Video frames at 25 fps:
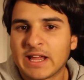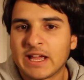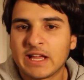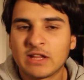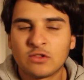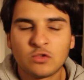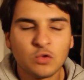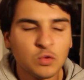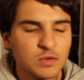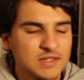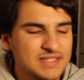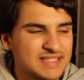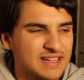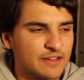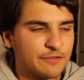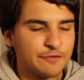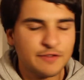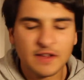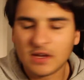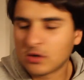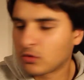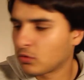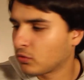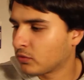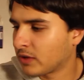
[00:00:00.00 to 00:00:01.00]
Donc ça
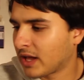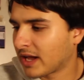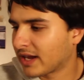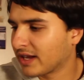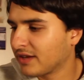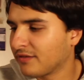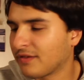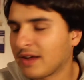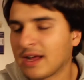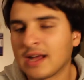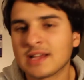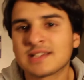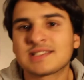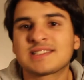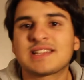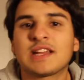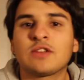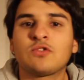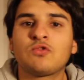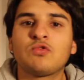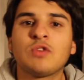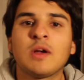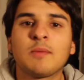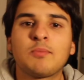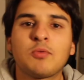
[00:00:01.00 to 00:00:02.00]
fait qu'on arrive à un
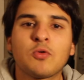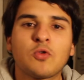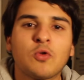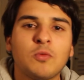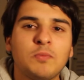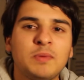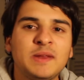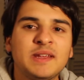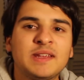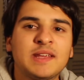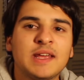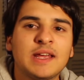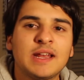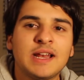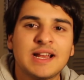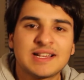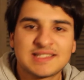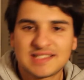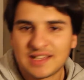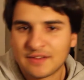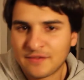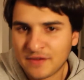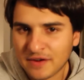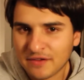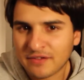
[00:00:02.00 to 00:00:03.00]
statut un peu compliqué, et là
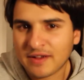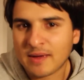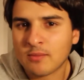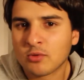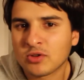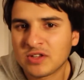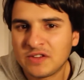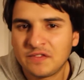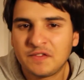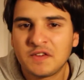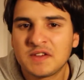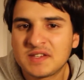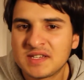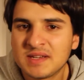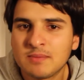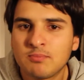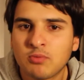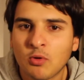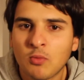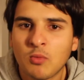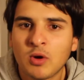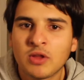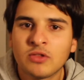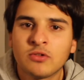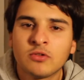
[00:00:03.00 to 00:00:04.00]
ça devient vraiment difficile
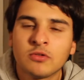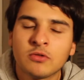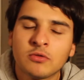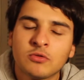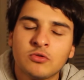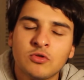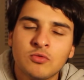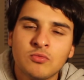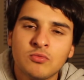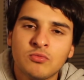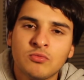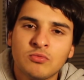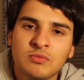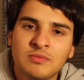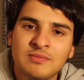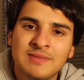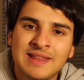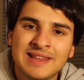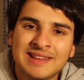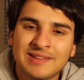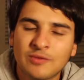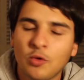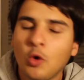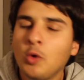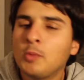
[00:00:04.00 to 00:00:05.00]
pour moi
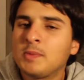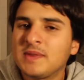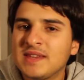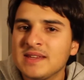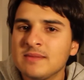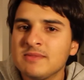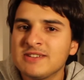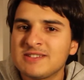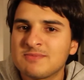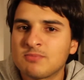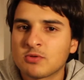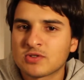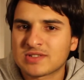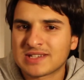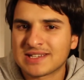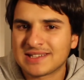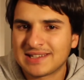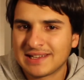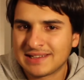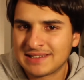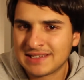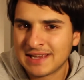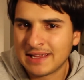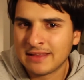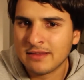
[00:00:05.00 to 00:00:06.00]
d'être optimiste pour
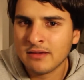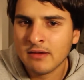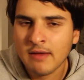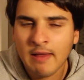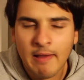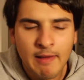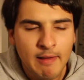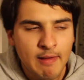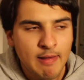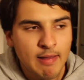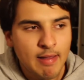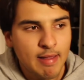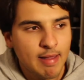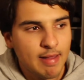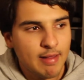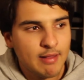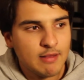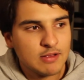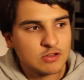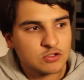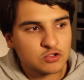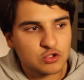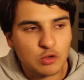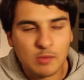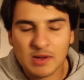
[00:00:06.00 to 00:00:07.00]
Saint-Etienne. Ce